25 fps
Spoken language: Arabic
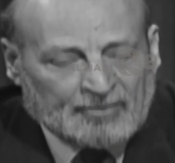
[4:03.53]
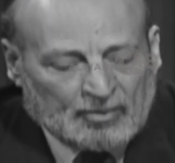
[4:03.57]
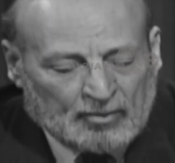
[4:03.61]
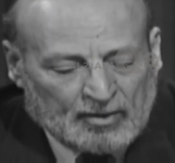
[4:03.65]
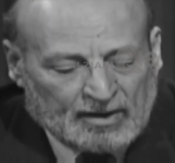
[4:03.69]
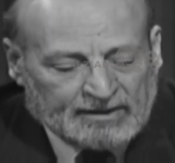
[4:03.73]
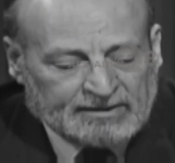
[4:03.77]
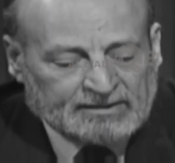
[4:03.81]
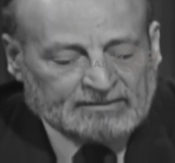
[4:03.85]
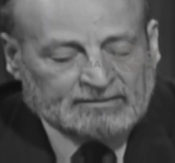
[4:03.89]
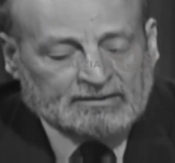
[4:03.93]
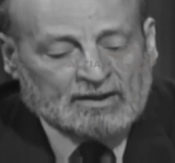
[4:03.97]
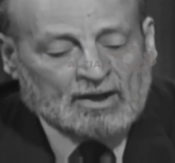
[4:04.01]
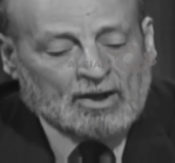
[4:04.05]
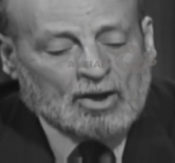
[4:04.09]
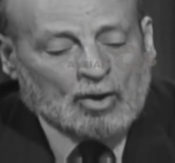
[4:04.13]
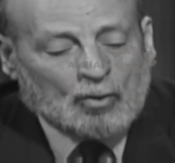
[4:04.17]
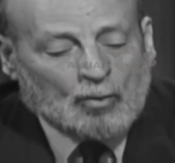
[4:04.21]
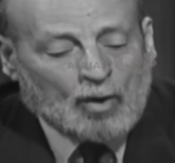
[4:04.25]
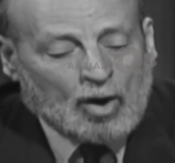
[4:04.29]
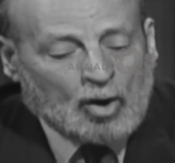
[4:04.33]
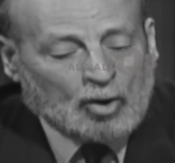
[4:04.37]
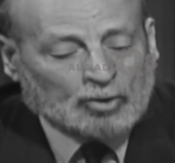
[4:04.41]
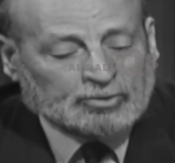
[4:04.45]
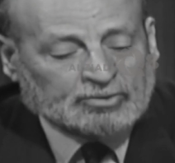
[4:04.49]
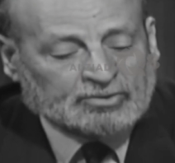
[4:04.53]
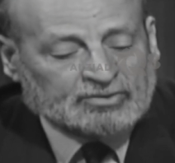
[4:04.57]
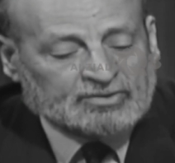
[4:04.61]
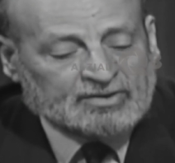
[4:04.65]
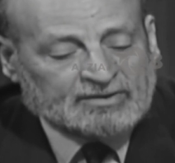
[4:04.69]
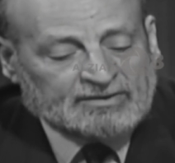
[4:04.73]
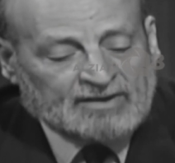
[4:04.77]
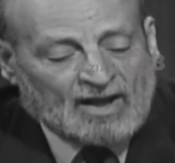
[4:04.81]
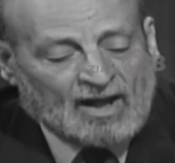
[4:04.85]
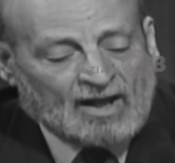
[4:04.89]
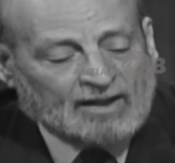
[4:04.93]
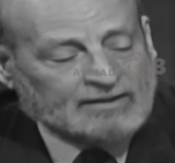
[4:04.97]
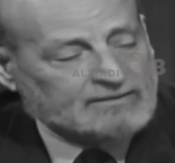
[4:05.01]
فوائد وحط
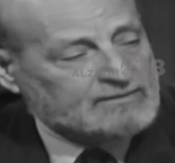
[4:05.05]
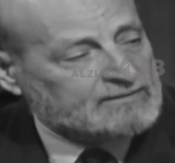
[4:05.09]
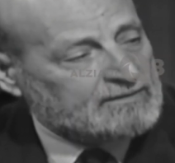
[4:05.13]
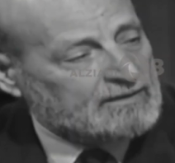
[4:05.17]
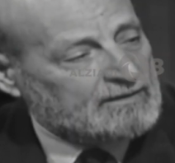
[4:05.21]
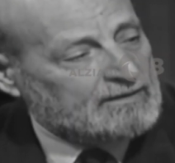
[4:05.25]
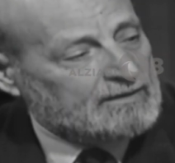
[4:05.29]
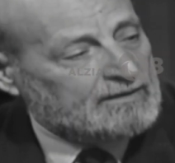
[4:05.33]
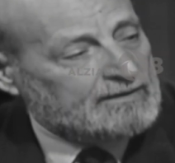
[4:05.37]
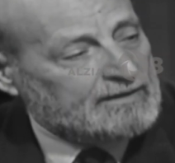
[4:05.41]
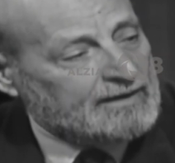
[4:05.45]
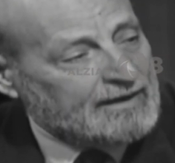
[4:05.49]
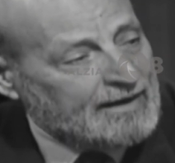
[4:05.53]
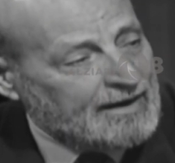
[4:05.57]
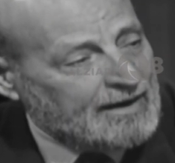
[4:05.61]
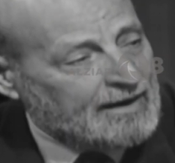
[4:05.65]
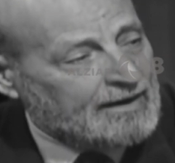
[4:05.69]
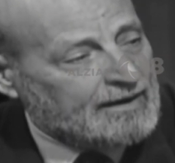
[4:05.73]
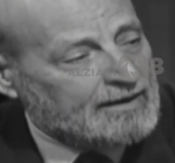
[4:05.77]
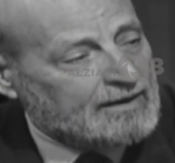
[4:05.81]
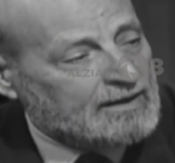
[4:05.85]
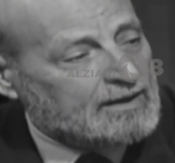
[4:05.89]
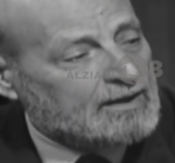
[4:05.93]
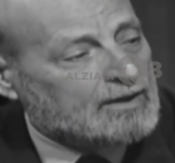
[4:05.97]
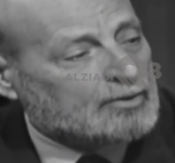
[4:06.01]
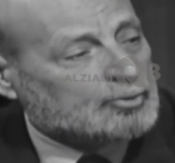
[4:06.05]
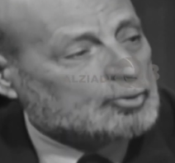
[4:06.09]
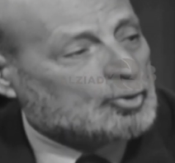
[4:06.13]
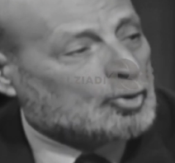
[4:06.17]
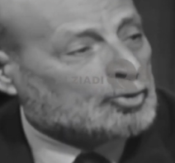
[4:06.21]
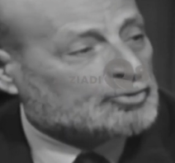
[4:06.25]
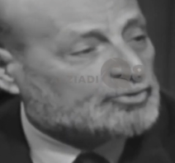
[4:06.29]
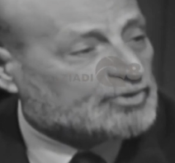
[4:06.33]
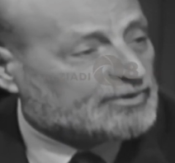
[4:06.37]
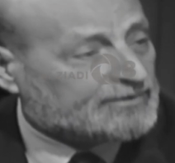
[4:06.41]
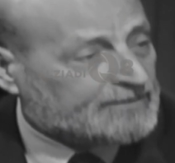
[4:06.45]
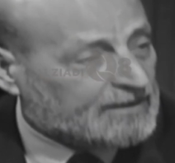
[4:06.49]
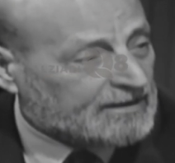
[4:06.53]
تحت الايه
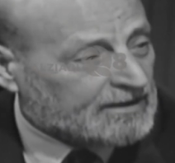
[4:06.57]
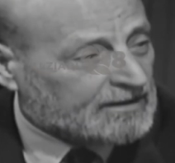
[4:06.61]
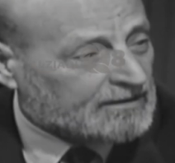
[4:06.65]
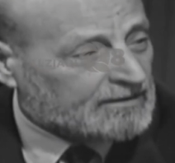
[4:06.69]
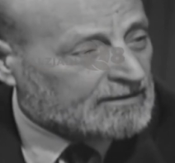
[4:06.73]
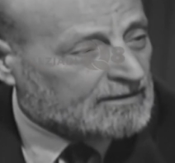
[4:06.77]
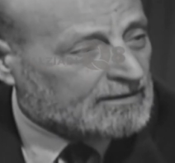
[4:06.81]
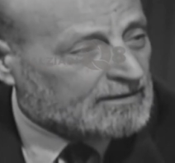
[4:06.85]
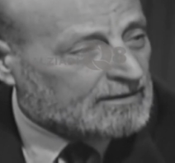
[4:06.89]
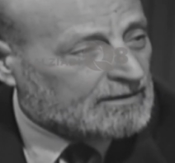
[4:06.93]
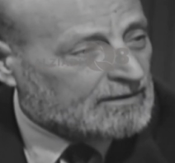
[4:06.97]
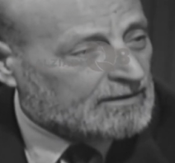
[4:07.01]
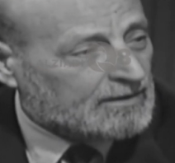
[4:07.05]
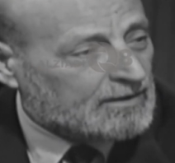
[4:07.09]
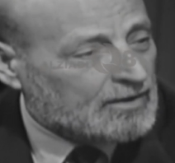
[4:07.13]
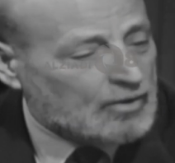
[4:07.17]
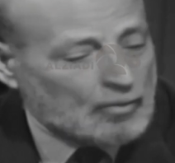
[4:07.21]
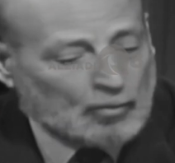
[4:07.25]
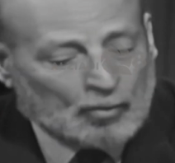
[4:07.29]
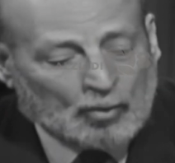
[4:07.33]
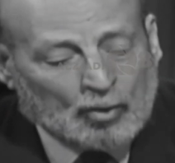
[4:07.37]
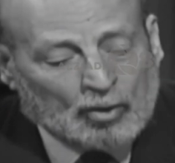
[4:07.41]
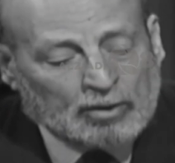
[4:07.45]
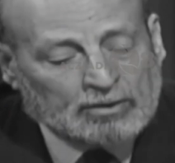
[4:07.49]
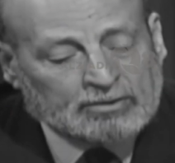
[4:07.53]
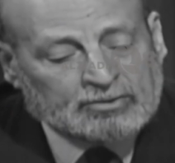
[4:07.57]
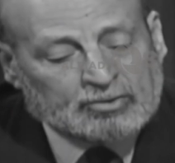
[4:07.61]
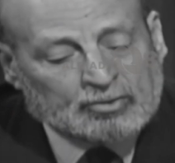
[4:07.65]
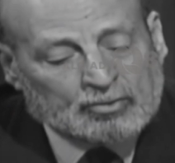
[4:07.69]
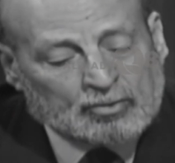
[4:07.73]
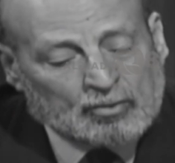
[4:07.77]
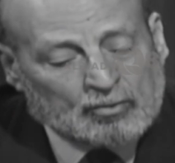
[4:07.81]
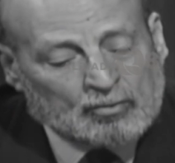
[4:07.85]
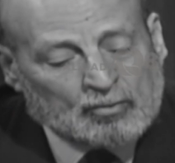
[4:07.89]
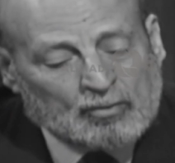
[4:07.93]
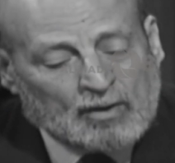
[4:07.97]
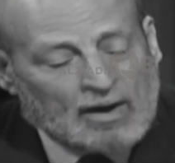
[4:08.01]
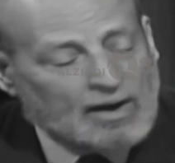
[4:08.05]
نقطتين وقلت
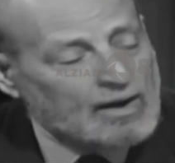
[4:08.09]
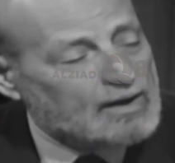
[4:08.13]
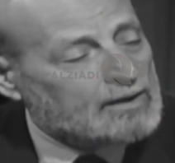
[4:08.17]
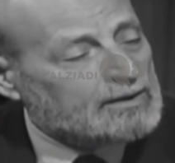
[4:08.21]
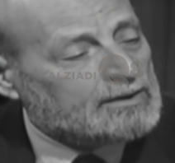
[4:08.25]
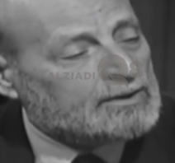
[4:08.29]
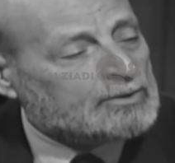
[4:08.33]
جوه